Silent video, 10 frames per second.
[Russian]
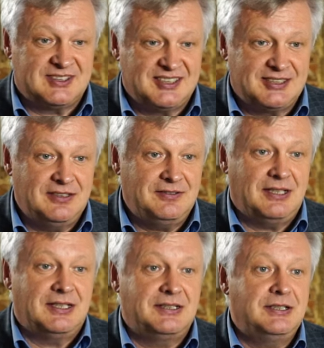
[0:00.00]

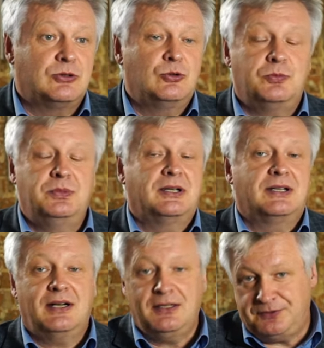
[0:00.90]
создавая некую
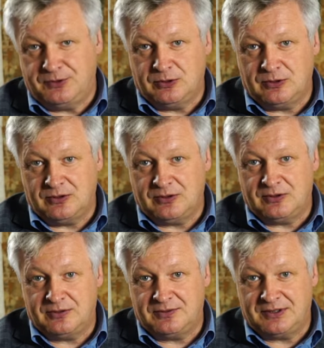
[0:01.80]

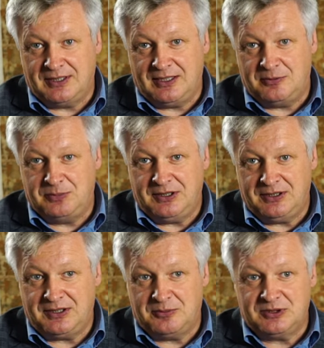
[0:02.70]
биографию Виталия
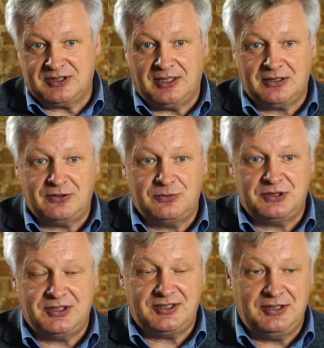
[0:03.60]
Бианки, мы
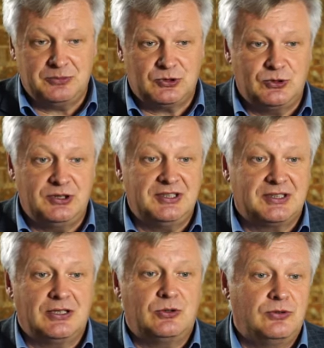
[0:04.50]
сталкиваемся с тем, что нет
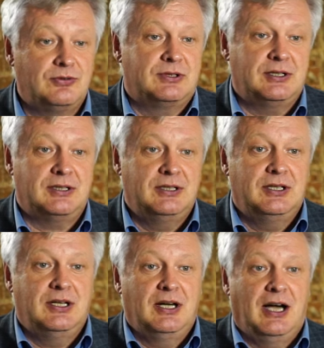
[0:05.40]
какого-то
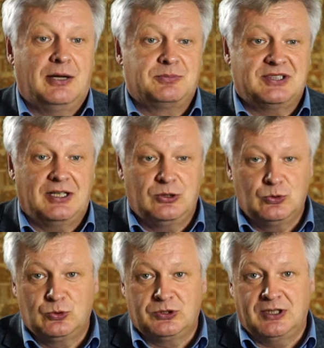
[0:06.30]

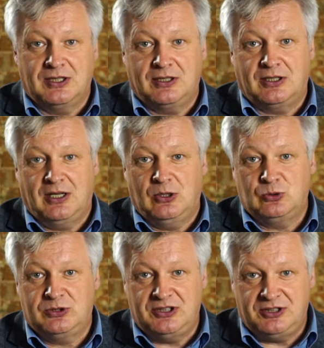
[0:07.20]
абсолютно
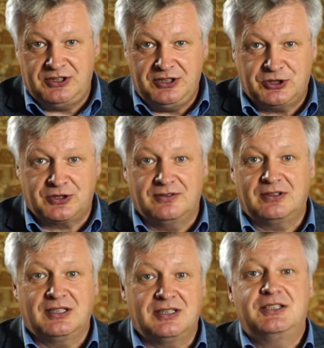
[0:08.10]
аутентичного
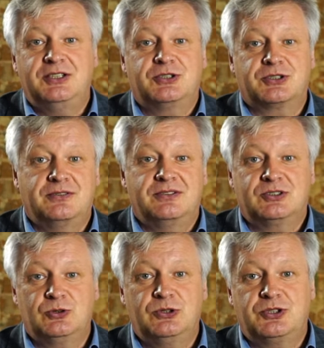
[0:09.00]
канонического
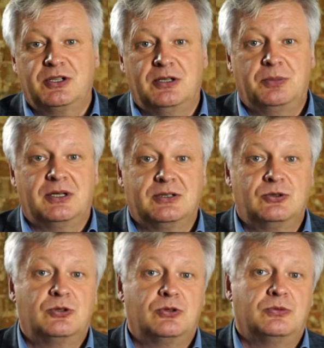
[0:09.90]
источника, по
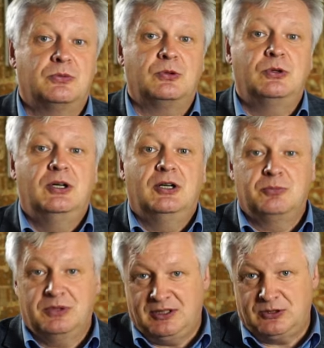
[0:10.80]
которому
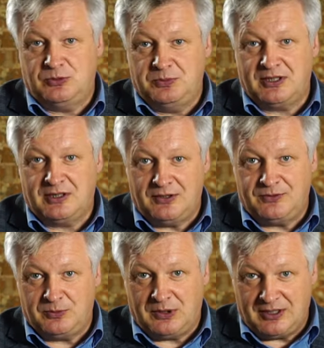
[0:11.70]
мы эту
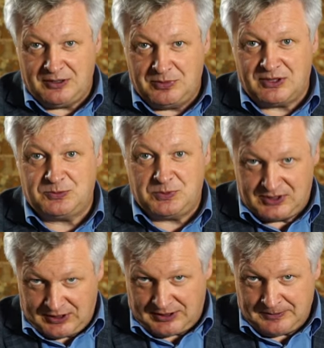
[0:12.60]
биографию могли бы
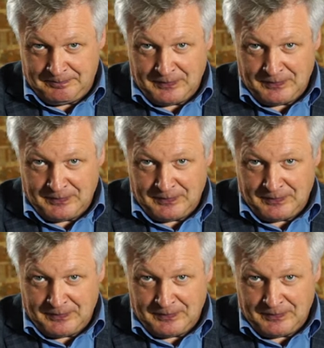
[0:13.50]
расписать.